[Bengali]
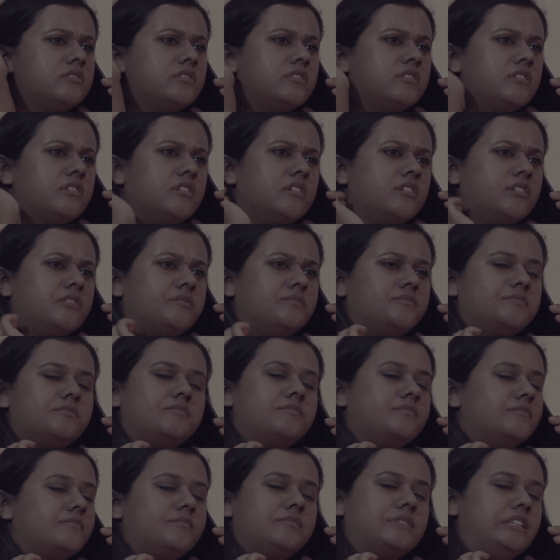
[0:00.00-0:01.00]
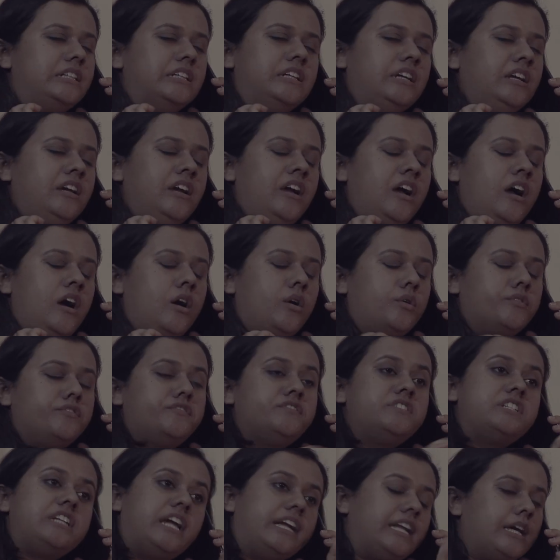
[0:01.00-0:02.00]
ওগুলো নিয়ে গেলি না
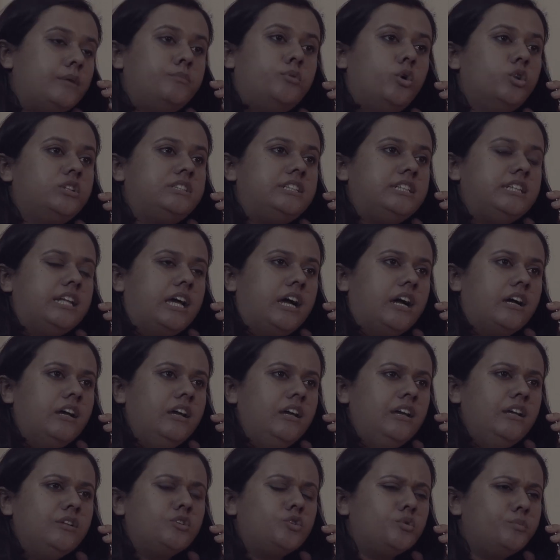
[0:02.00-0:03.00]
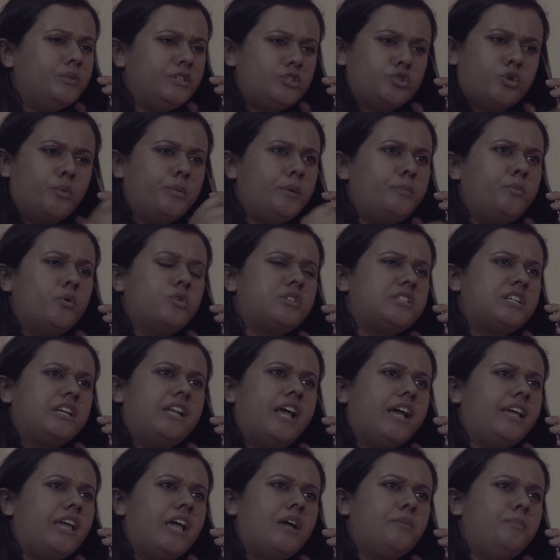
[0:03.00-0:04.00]
সেটা বলছি না তুমি ছবি
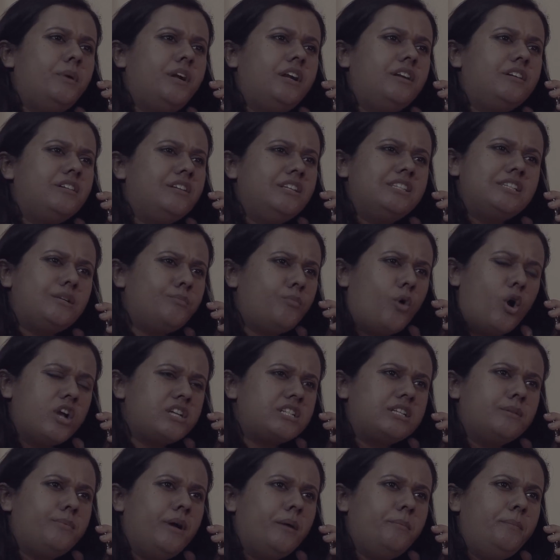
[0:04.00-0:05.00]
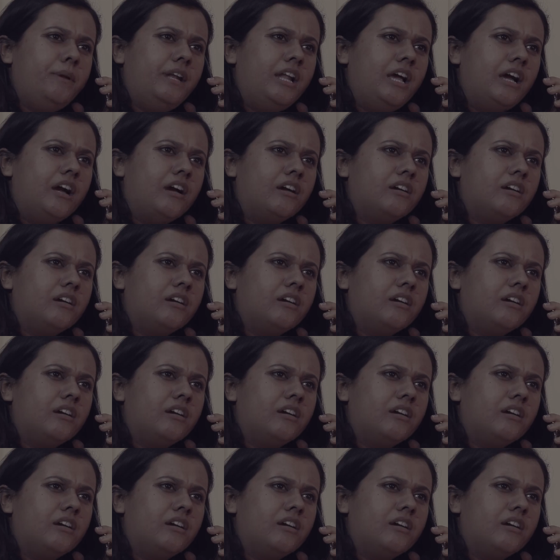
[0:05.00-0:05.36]
পোস্টের আগে একবার নিজের বয়সটা ভাববে